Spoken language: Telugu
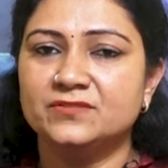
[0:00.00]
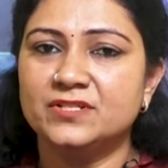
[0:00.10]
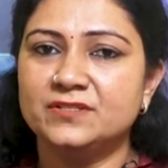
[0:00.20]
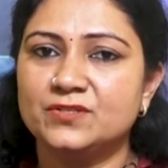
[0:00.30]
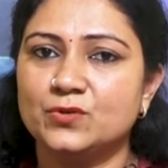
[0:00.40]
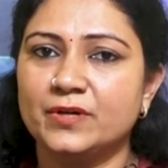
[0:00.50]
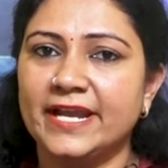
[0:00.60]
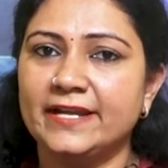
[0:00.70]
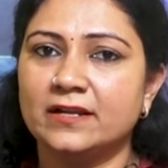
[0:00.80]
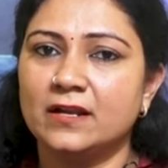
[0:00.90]
జస్ట్
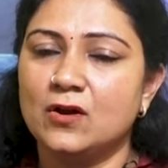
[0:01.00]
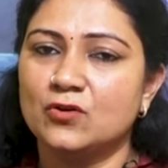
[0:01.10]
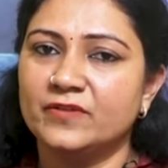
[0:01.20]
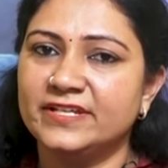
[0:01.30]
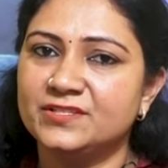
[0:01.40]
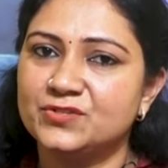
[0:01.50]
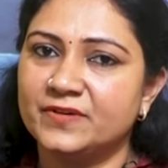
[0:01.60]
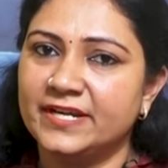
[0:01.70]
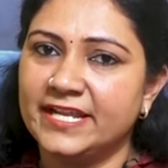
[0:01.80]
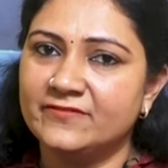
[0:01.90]
రొటేట్ క్లాక్ వైజ్
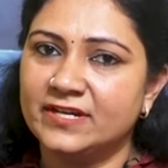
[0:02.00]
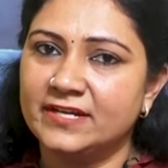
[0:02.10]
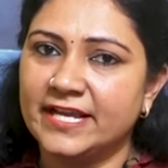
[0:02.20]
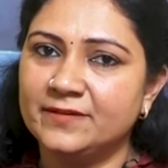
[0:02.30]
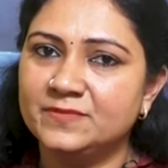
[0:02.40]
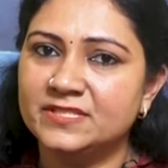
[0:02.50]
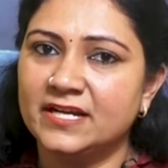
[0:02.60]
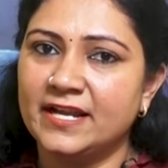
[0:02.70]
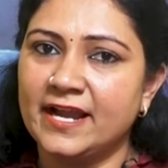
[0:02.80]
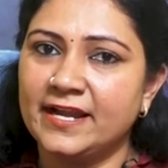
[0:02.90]
ట్వంటీ వన్ టైమ్స్
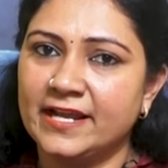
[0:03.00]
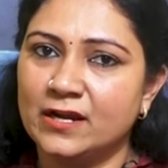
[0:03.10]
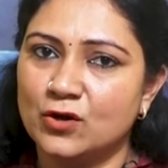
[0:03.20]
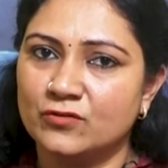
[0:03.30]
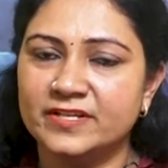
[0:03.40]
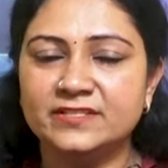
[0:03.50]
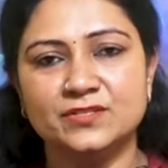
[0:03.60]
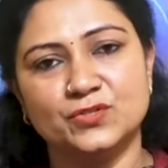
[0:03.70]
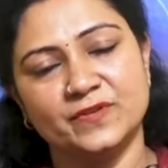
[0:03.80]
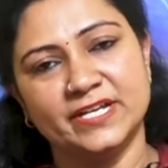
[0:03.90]
అండ్ యాంటీ క్లాక్ వైజ్
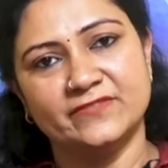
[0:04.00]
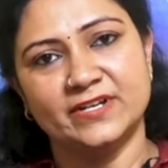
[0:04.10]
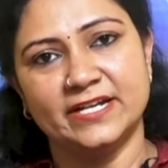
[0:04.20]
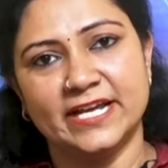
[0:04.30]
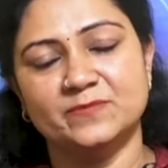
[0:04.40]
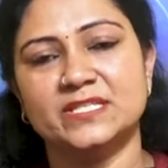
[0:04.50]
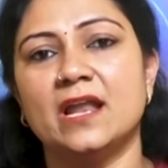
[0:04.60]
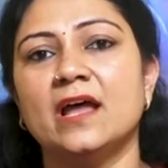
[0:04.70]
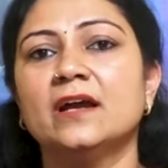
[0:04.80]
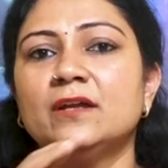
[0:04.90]
ట్వంటీ వన్ టైమ్స్
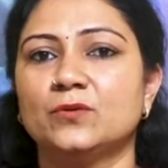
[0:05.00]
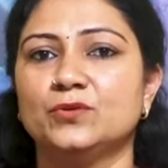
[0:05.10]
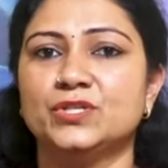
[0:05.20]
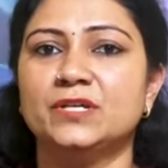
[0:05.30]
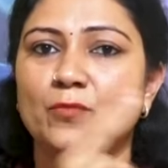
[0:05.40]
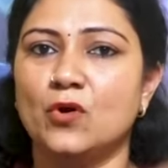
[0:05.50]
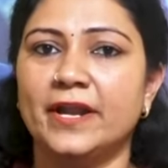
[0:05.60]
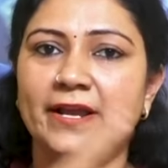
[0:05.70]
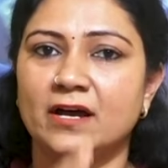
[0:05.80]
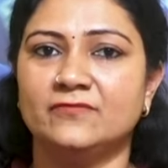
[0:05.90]
అలాగా రోజుకి
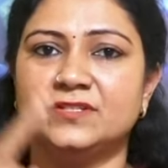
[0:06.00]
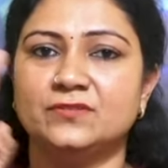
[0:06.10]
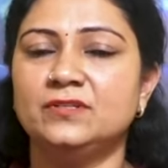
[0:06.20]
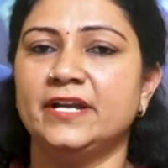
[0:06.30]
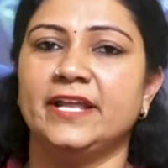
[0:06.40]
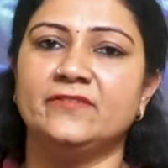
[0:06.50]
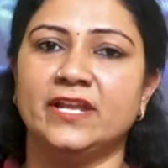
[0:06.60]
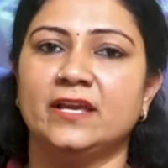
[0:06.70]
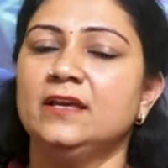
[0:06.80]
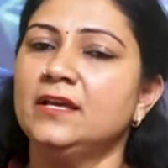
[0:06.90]
మార్నింగ్ ఆఫ్టర్నూన్ అండ్
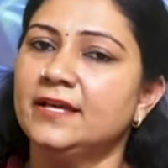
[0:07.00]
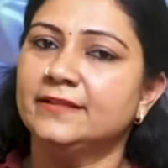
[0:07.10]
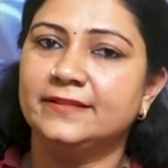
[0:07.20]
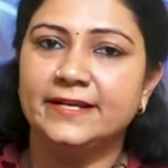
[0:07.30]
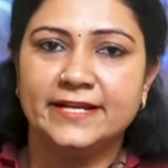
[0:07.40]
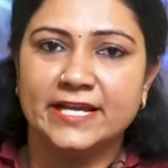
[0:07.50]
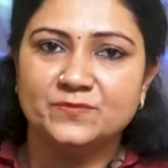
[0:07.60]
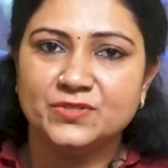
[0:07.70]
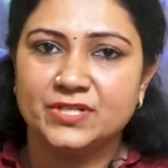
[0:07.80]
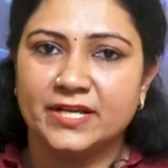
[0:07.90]
ఈవినింగ్ త్రీ
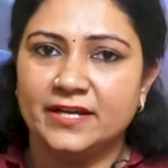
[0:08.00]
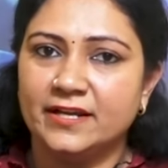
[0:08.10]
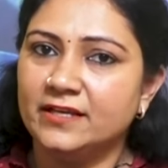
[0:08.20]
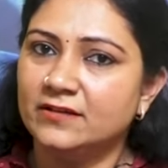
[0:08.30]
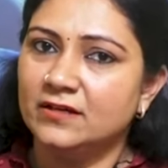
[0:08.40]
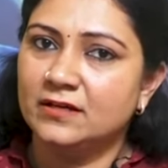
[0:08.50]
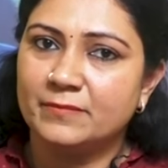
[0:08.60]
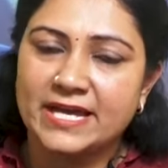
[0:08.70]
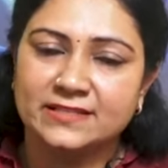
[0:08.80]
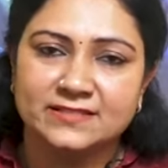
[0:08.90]
టైమ్స్ చేయండి
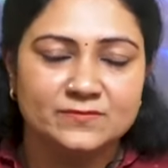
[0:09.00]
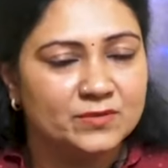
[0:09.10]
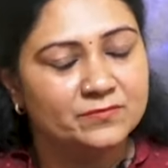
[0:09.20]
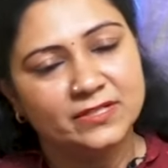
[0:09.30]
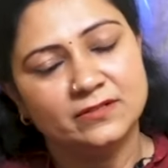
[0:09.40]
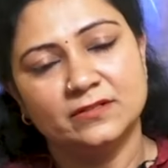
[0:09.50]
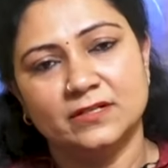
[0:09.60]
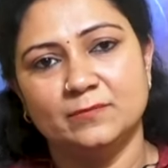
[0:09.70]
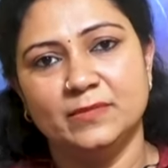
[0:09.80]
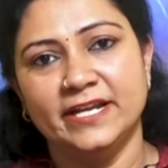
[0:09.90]
మ్యాక్సిమం uh, మీకు
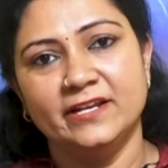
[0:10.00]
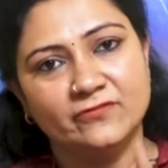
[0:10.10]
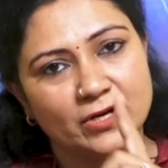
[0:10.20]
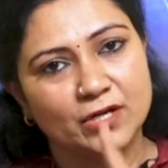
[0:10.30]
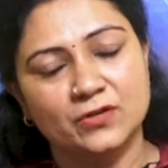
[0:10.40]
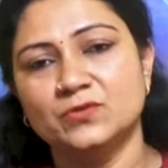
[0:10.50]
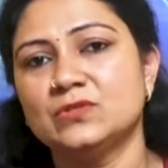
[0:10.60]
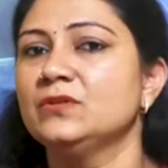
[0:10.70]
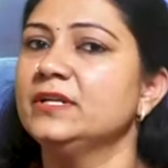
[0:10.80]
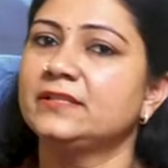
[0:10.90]
బ్లీడింగ్ uh, ఒక్క
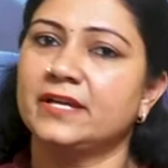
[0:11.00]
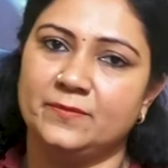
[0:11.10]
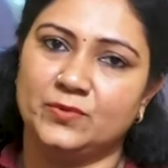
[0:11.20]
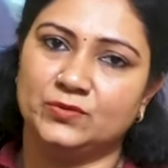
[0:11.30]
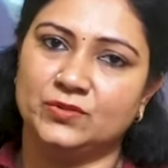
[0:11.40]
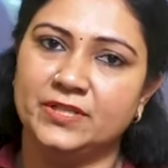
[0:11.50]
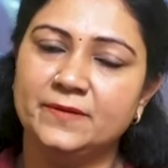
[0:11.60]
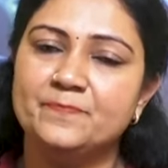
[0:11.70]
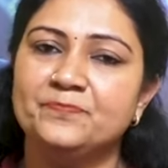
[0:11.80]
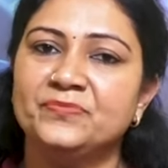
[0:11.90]
రోజులోనే తగ్గిపోతుంది